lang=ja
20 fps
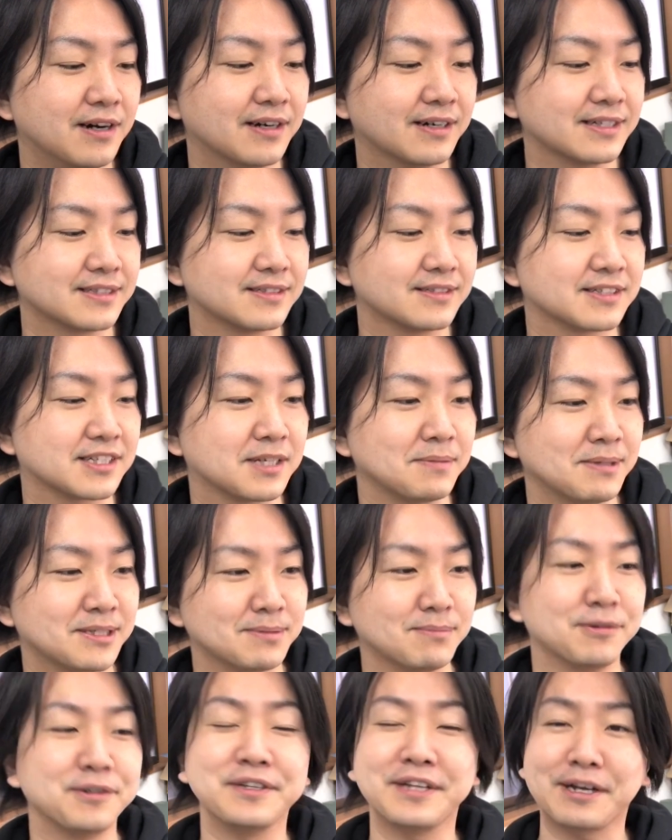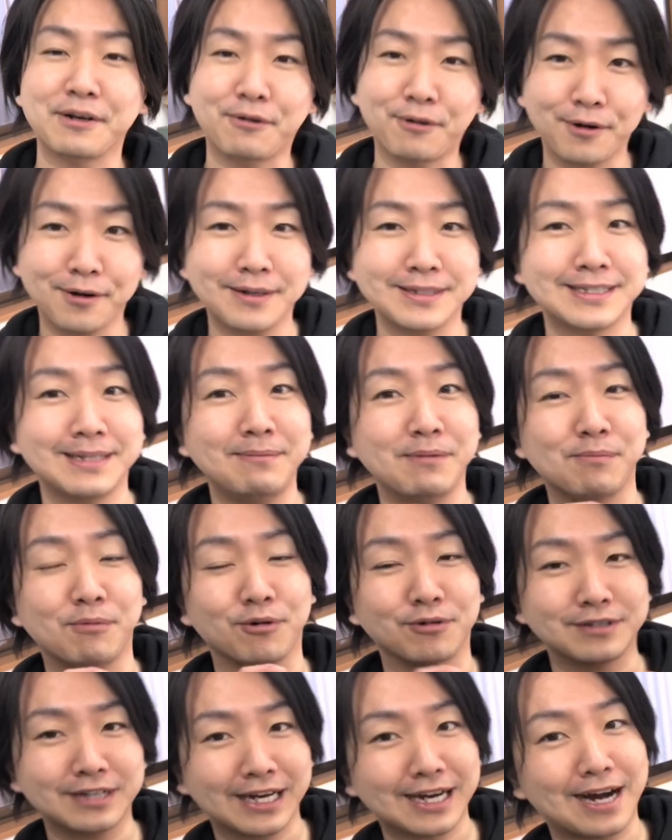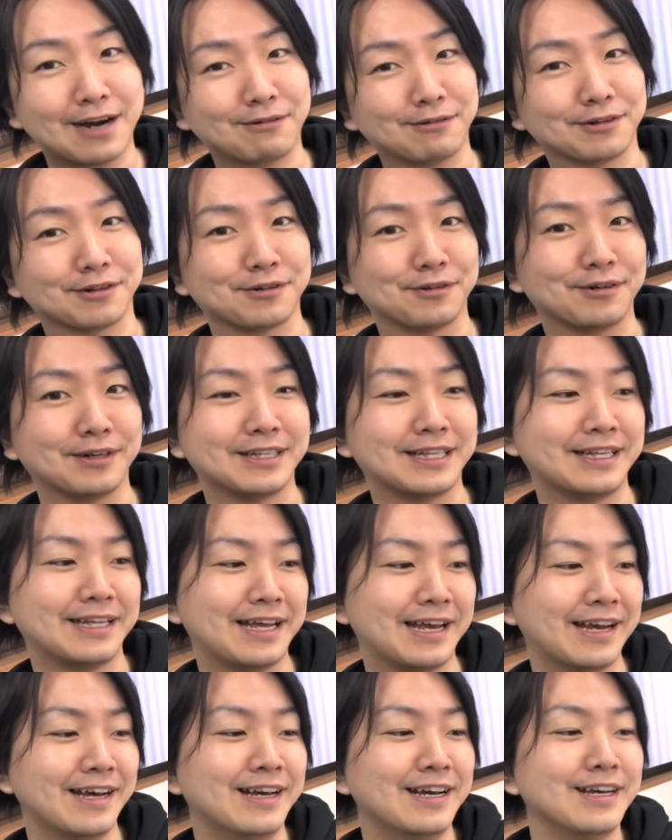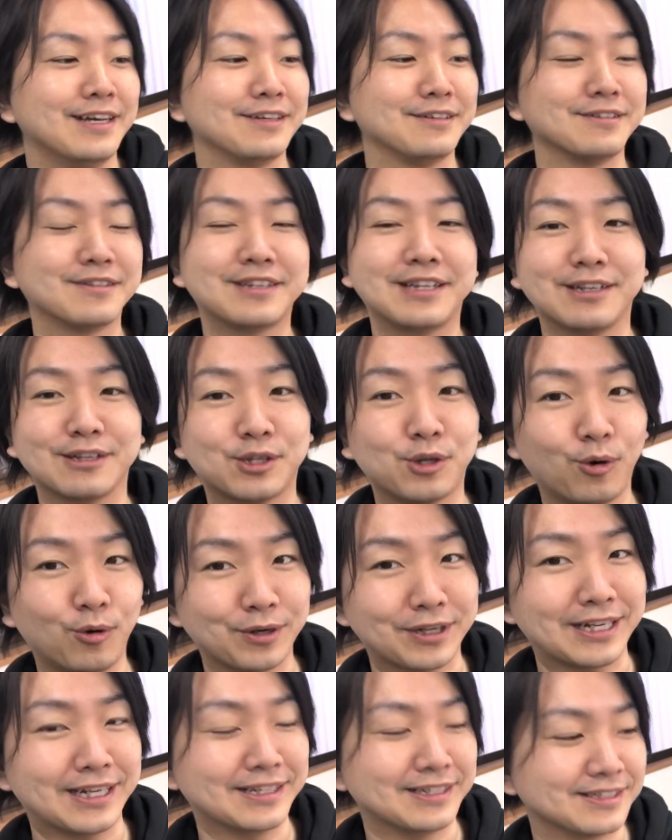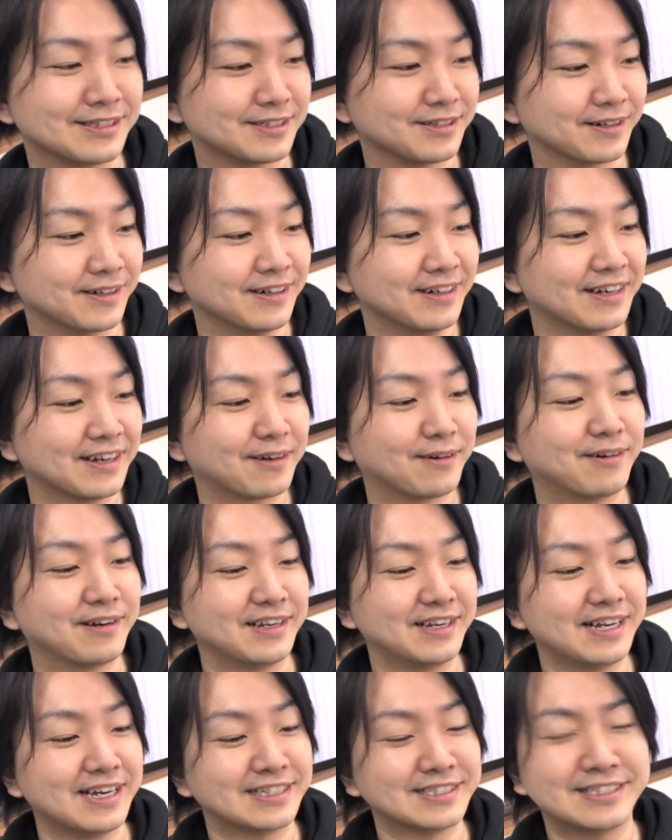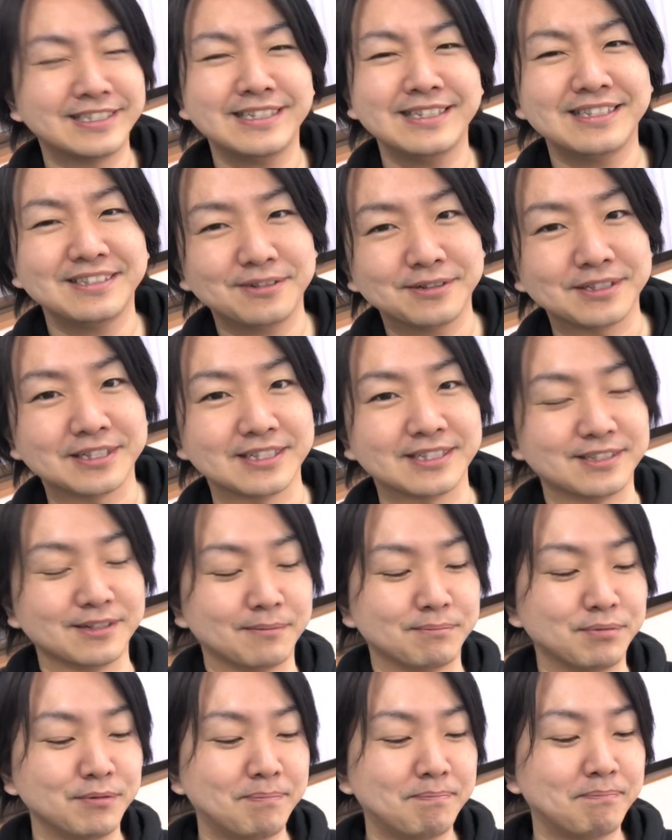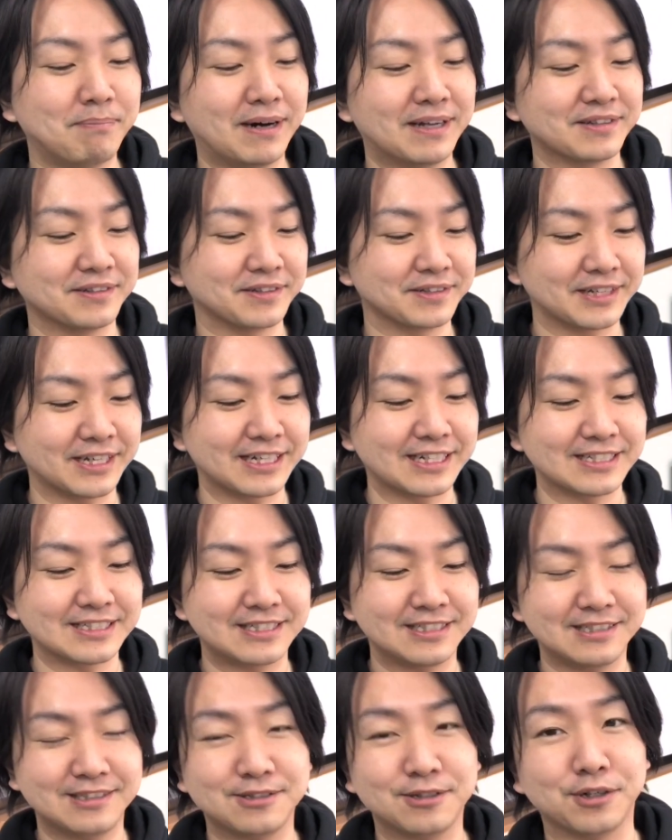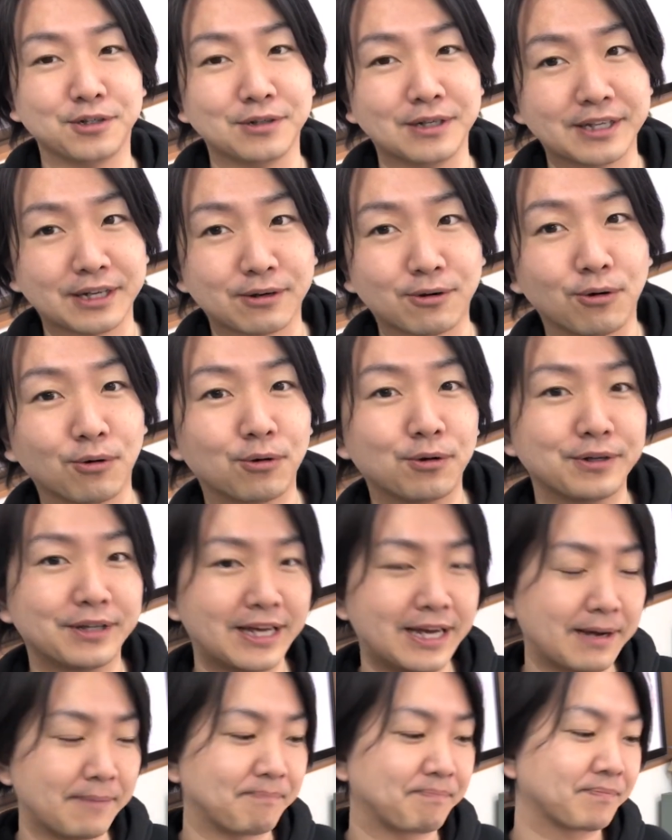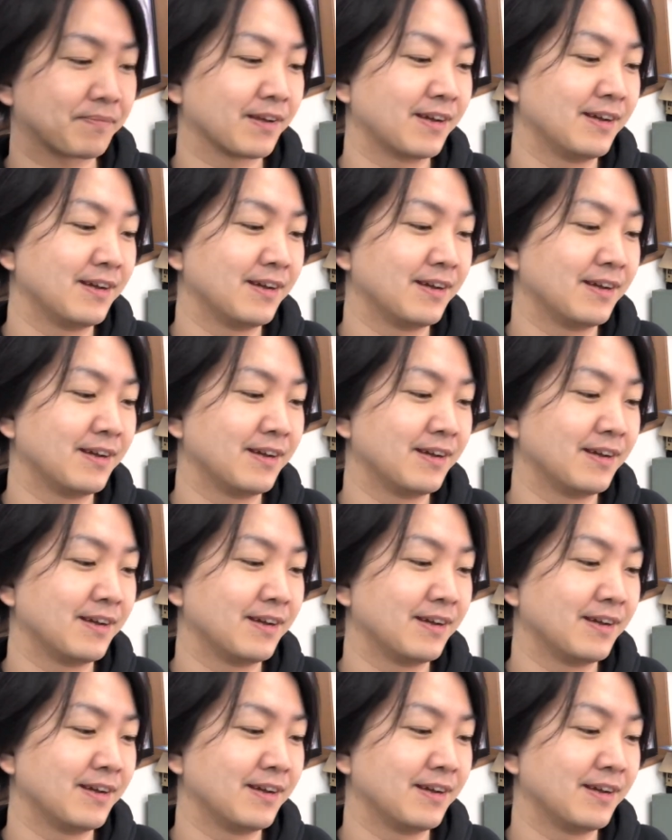安が続きますもうねこれは全部僕が過去の動画でね言ってる通りなんですよこれねしんどいんですよ物販のねしんどいのはねここで、